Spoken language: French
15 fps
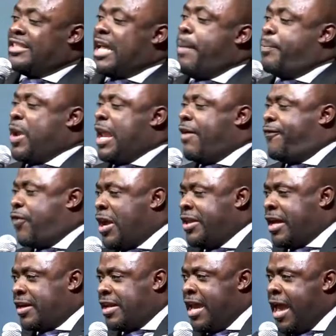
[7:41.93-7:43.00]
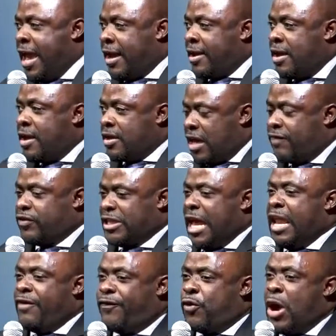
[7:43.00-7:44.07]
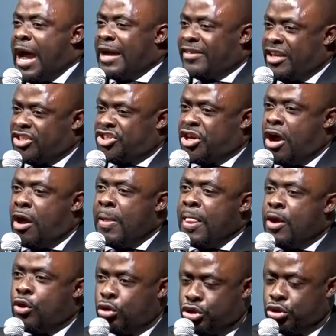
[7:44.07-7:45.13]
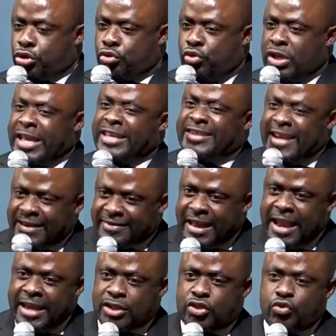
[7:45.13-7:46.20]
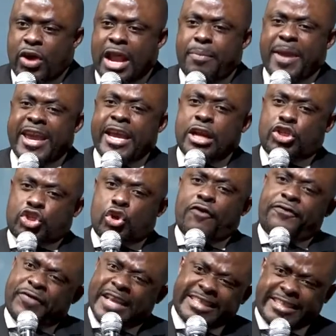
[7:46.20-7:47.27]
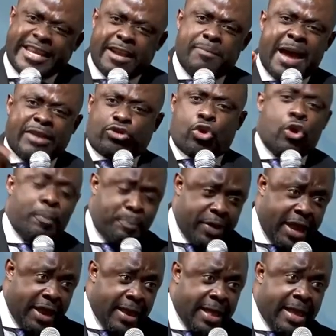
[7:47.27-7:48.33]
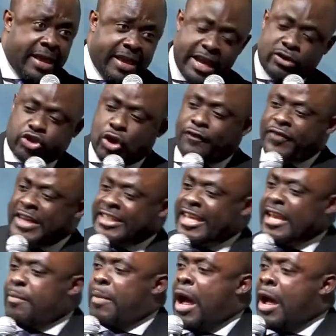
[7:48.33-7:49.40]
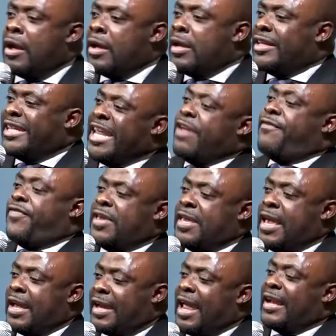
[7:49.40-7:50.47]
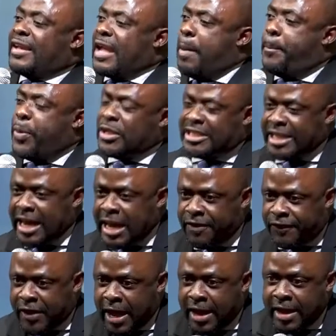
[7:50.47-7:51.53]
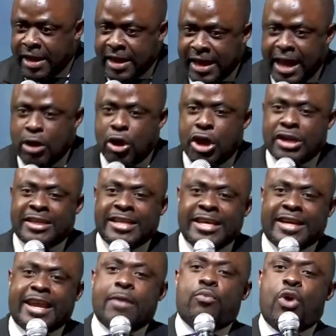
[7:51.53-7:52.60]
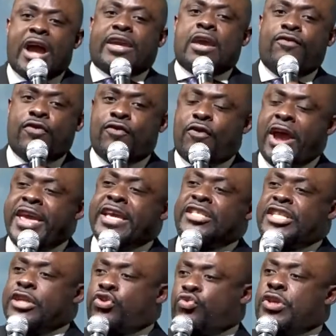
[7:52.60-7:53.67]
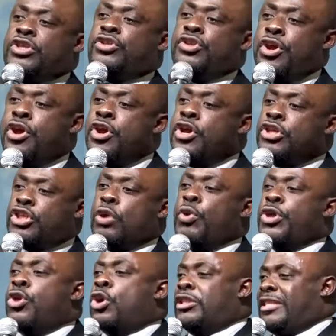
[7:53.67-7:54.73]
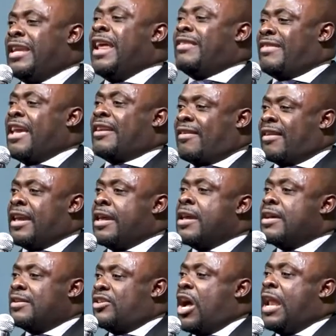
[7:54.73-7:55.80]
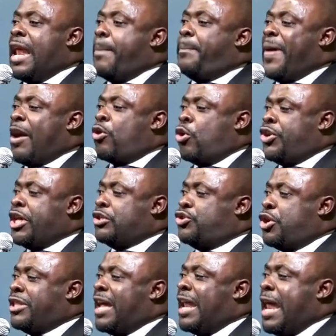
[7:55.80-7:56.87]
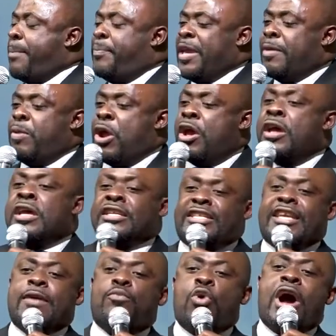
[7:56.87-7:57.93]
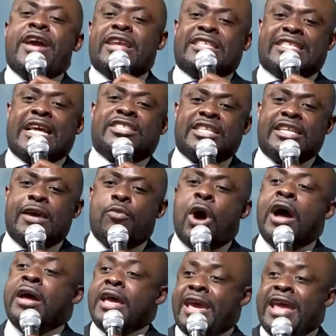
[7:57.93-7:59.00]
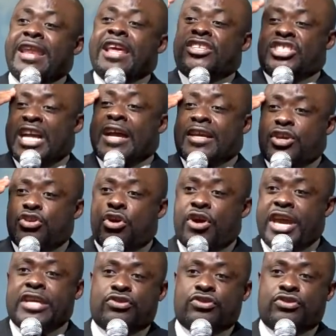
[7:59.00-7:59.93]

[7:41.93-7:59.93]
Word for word: l'exemple la fois dernière, que vous allez voir des gens aujourd'hui, des intellectuels, mais ils sont facilement trompés. Ils sont facilement déviés. Quelqu'un peut s'élever et leur dire que moi que vous voyez, je suis Dieu. Celui dont il est écrit, dans la parole de Dieu, dans la Bible, c'est moi, il s'agit de moi. Et des gens qui